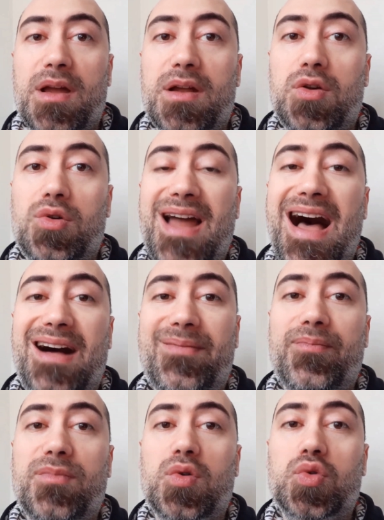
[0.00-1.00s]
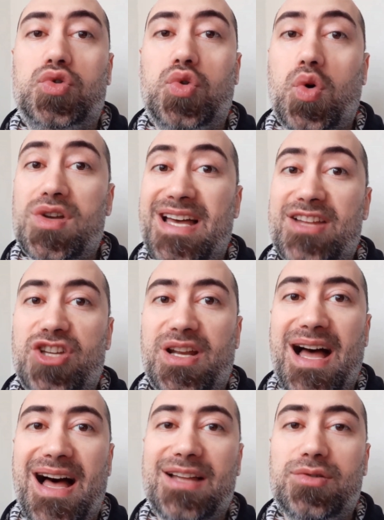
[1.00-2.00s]
non ha un trucco
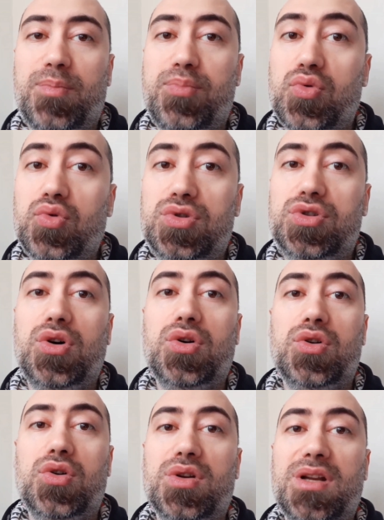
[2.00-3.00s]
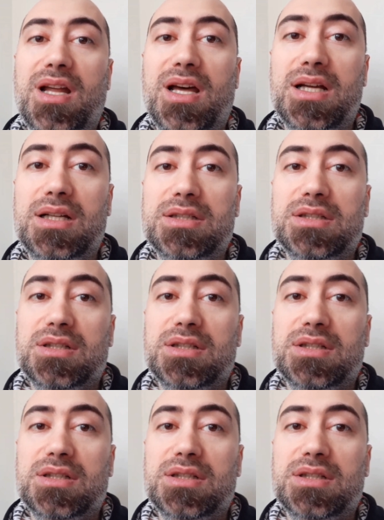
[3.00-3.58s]
esagerato, appunto, non,